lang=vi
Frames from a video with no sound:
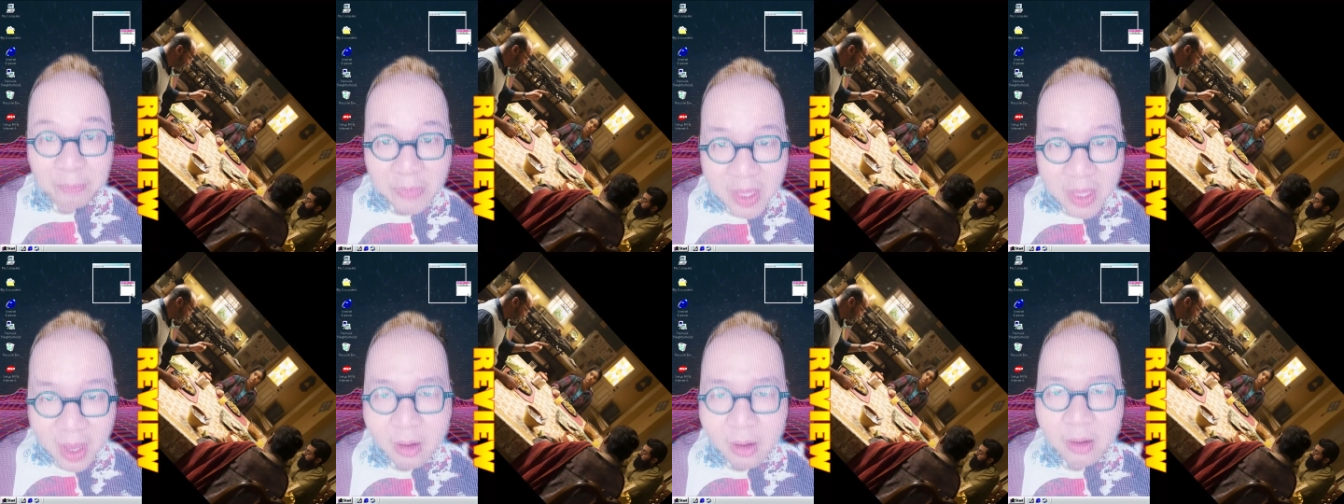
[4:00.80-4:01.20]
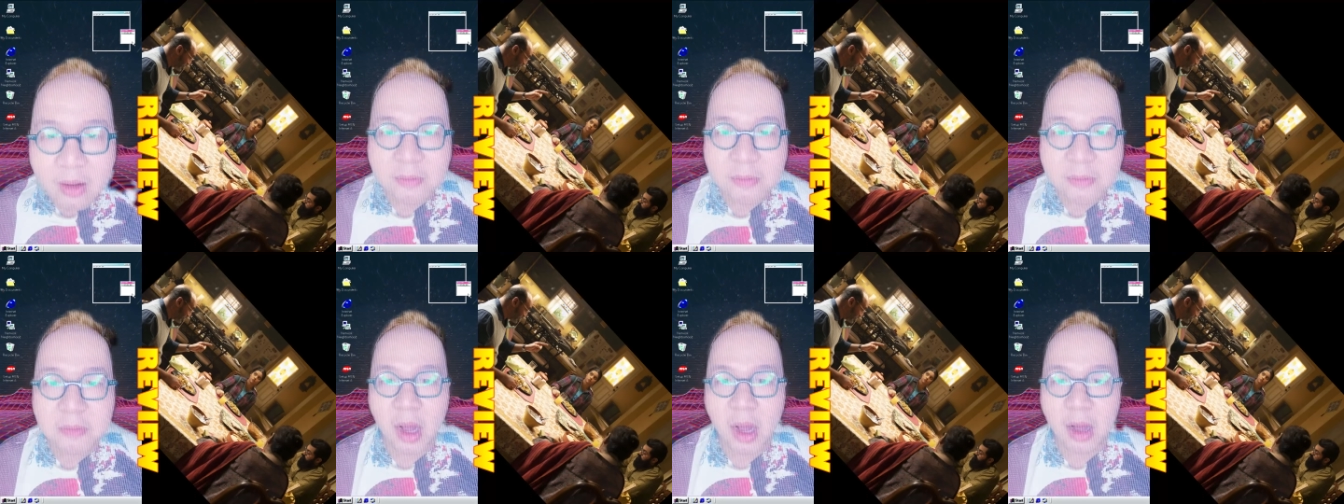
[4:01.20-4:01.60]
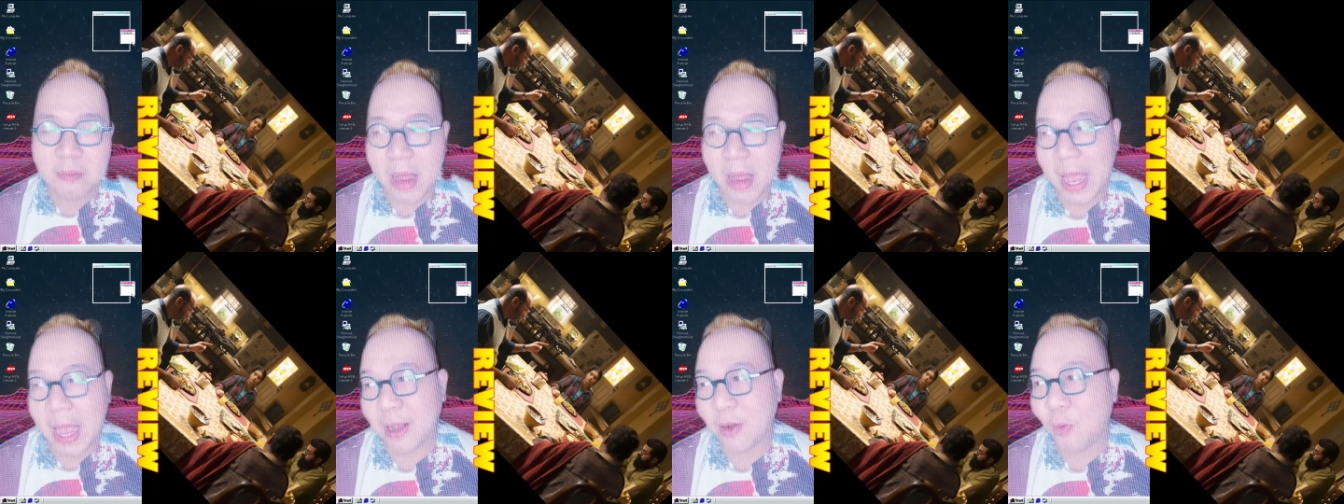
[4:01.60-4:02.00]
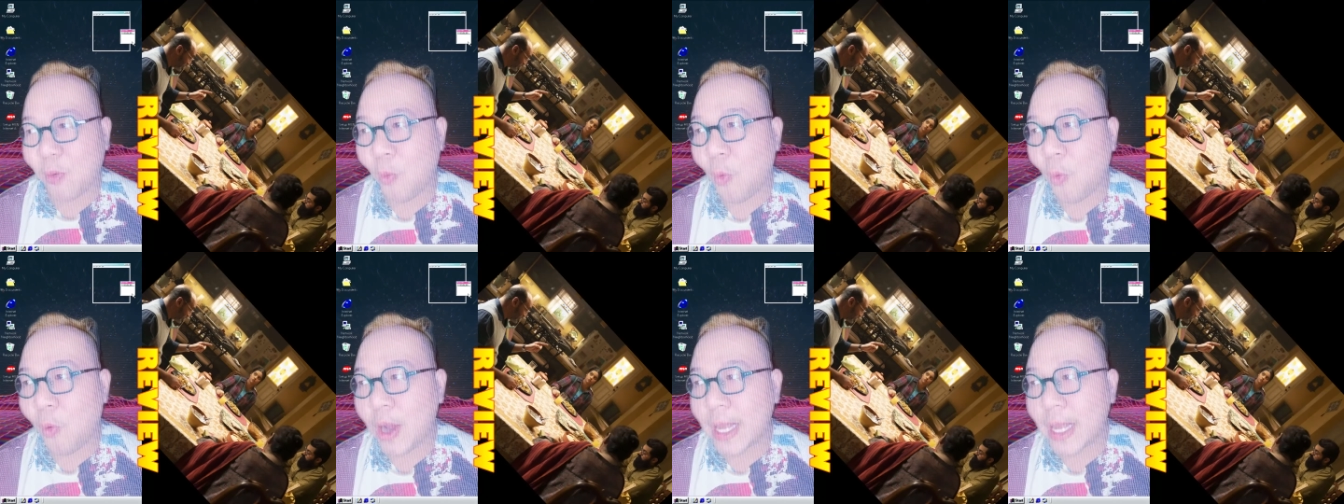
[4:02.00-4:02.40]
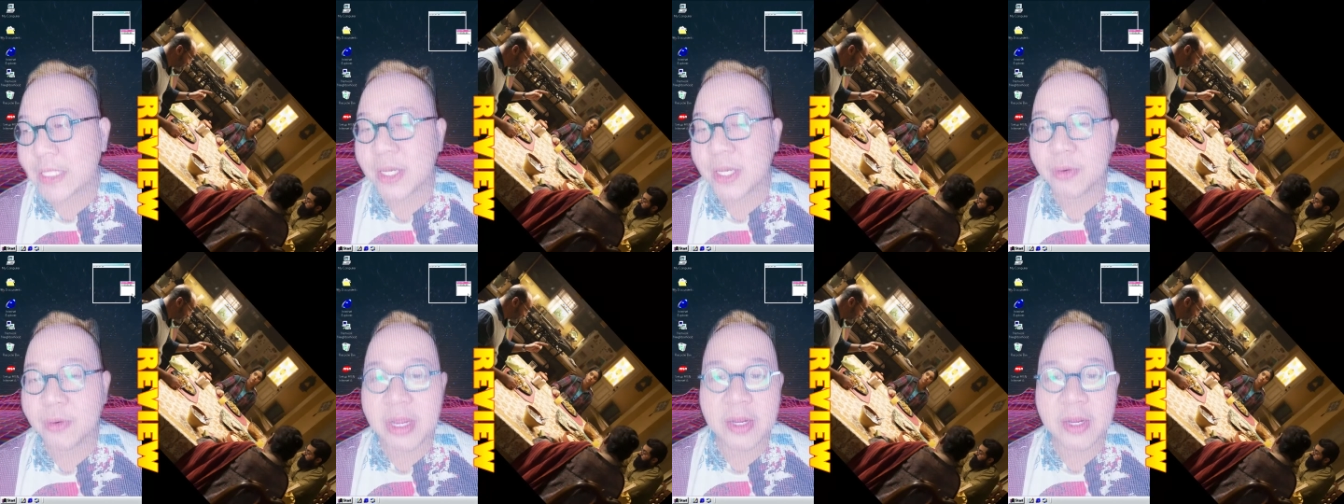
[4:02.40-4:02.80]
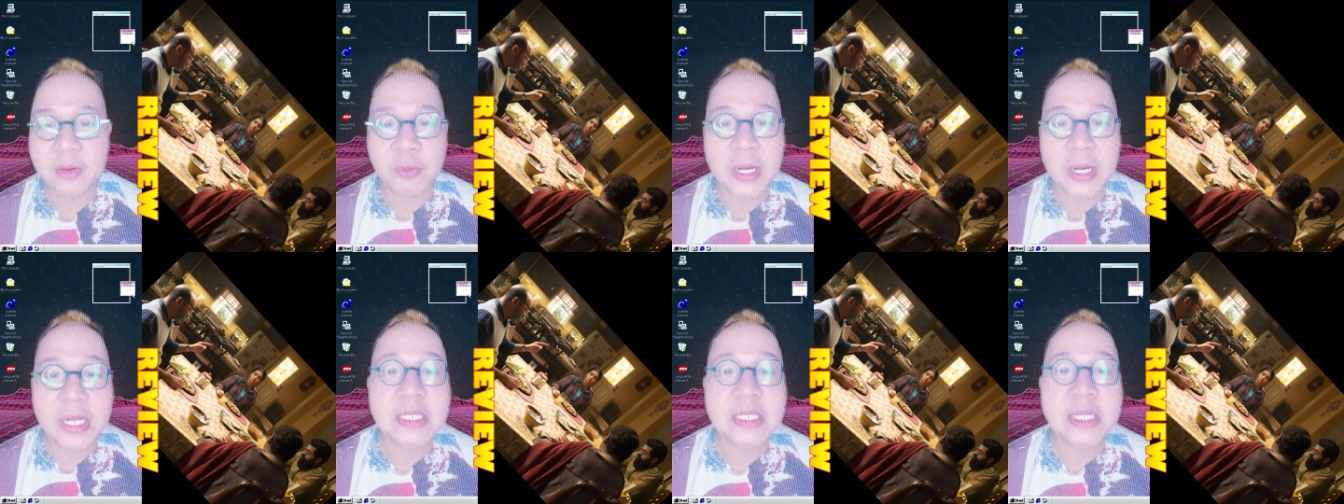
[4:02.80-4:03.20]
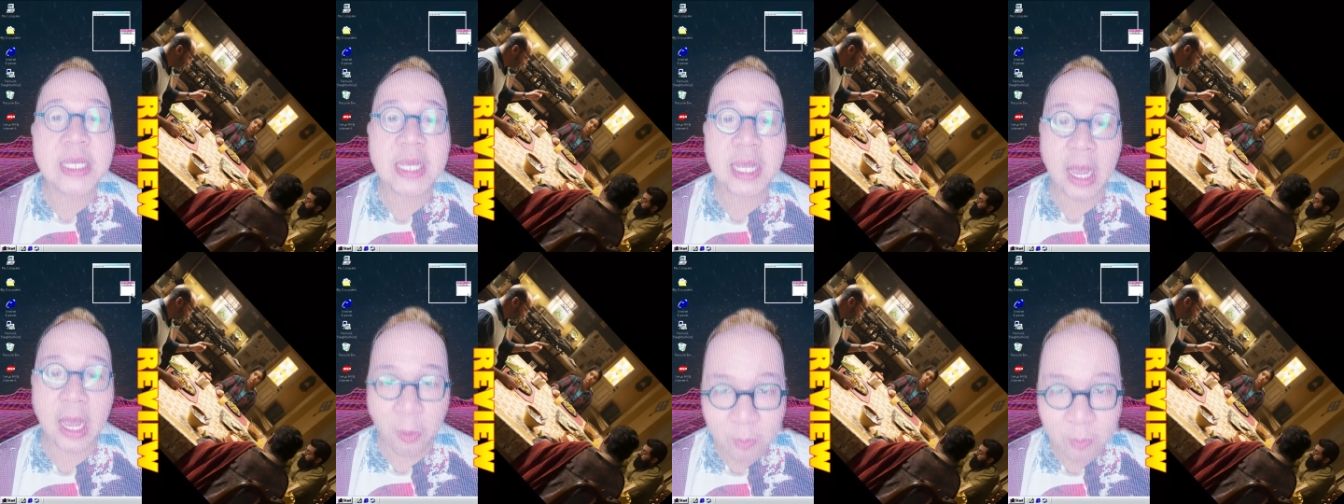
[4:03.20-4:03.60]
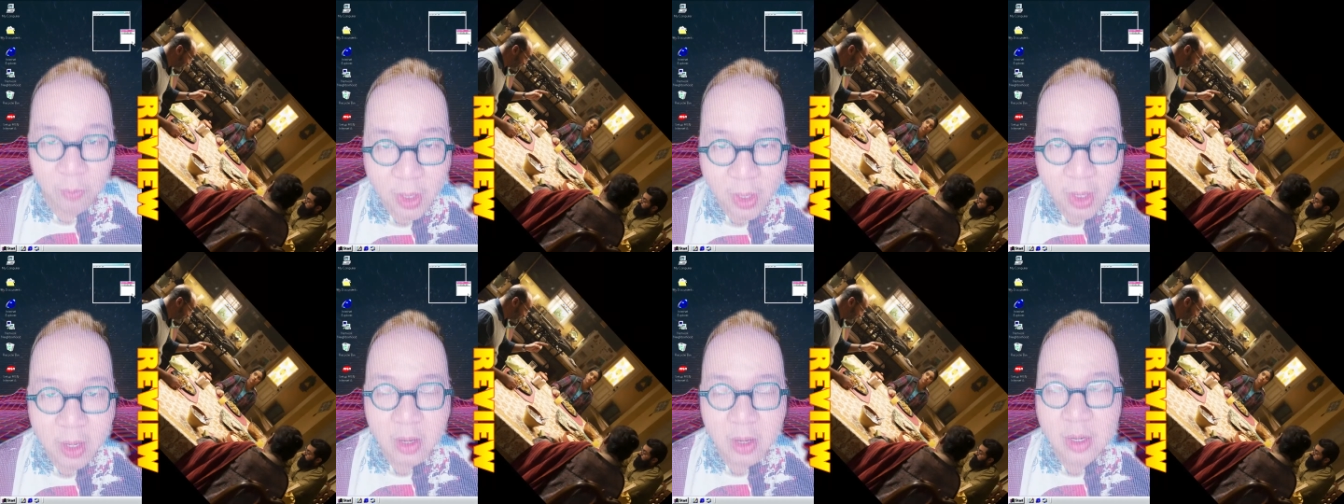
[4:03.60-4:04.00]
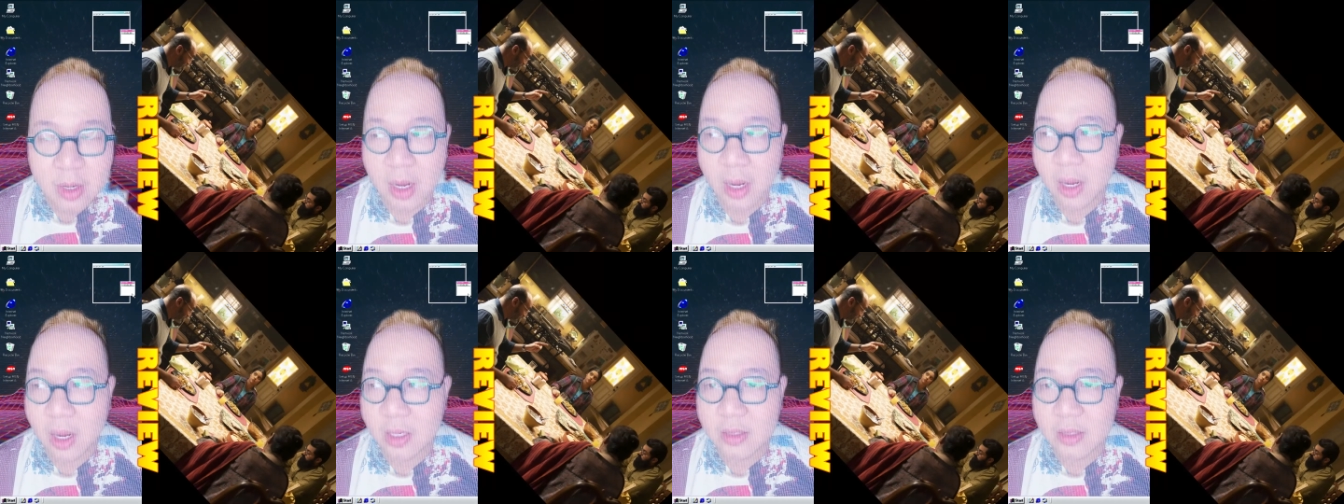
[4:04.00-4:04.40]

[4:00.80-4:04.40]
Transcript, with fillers: nhất mở màn của các series của Disney cộng à,